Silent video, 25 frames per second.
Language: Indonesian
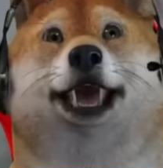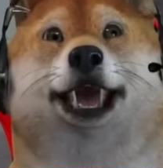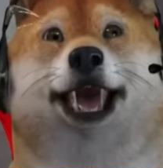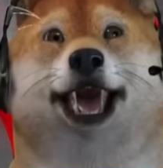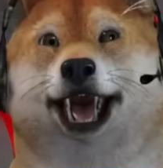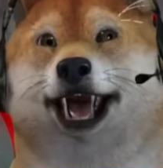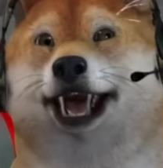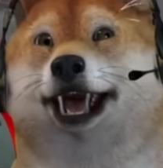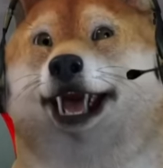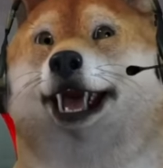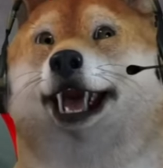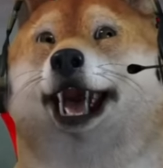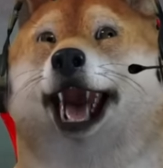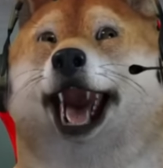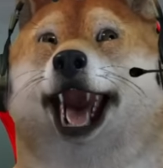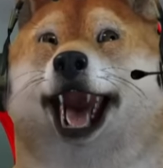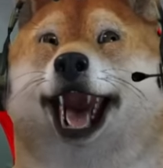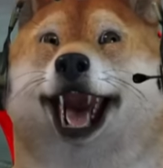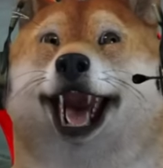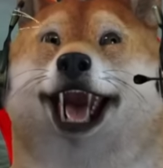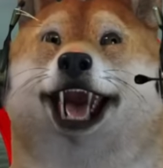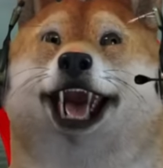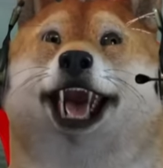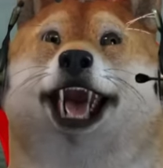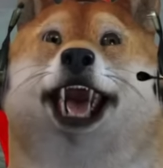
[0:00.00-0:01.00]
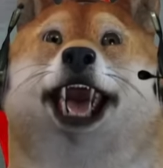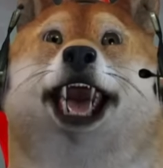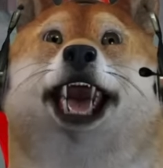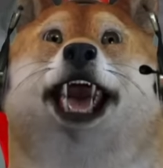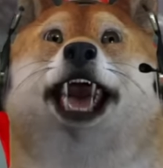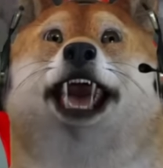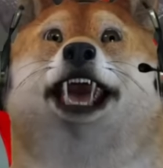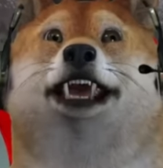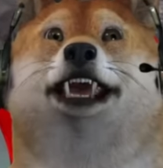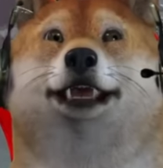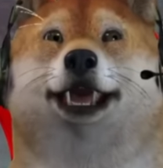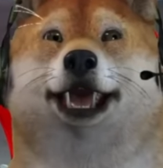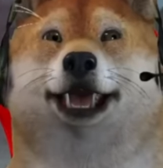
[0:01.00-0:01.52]
Eh, curang kali.
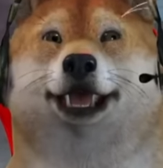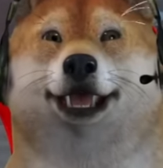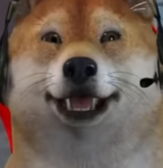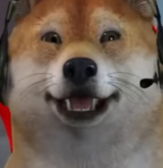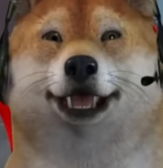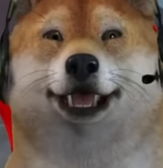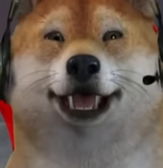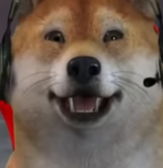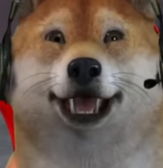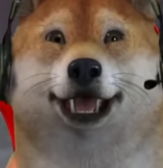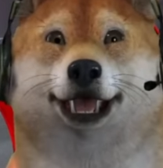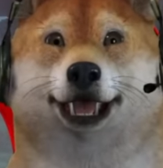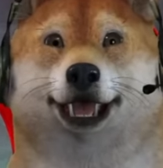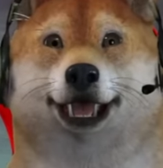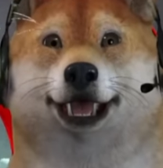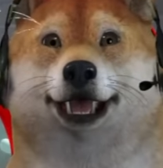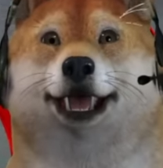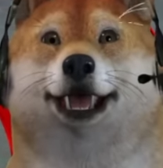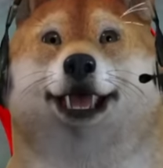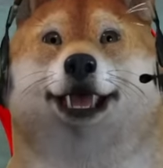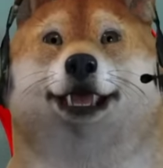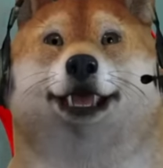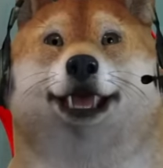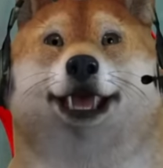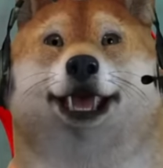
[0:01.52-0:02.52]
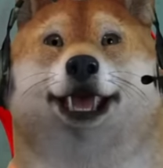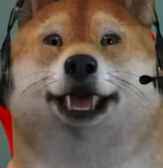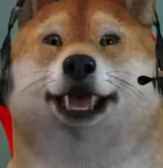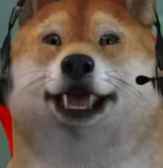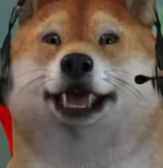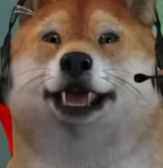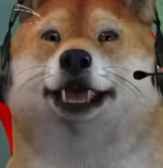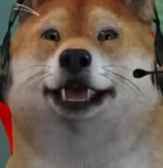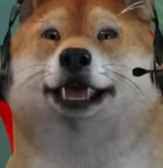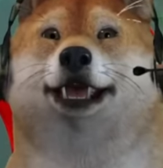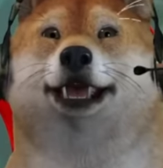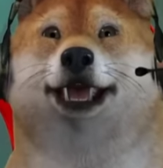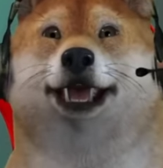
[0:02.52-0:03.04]
Main keroyok-keroyok, woi.
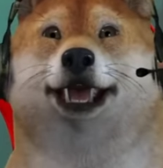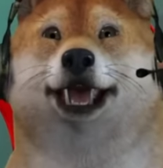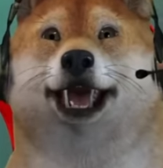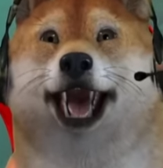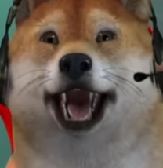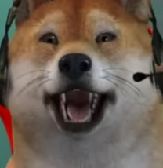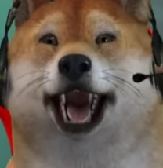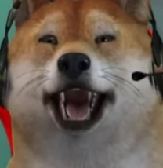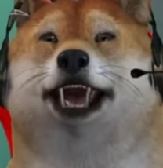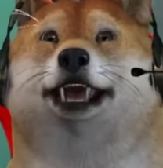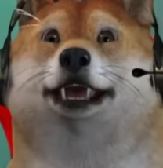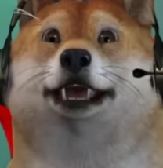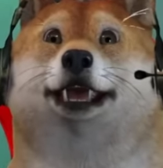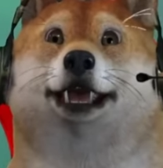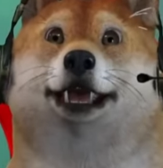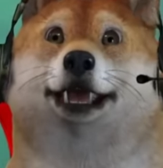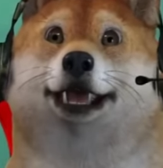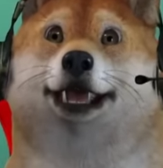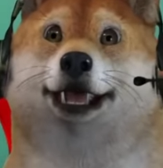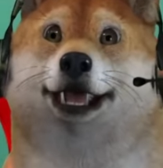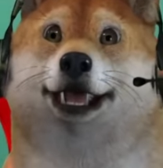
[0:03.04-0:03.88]
Aduh,